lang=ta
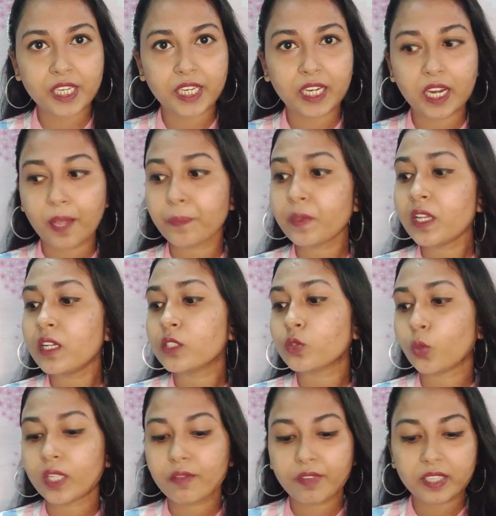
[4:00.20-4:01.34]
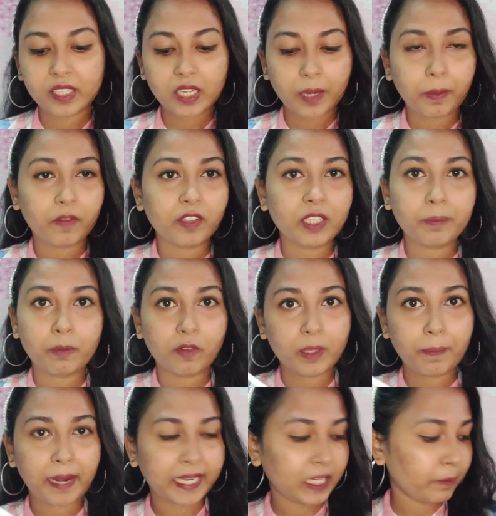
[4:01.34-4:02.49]
சரிங்களா ஸோ இது வந்து நம்ம வந்து இப்போ
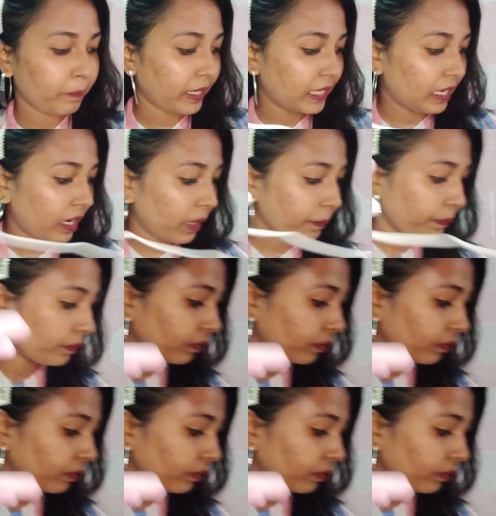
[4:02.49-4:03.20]
வந்து ப்ளகின் பண்ணிடலாம்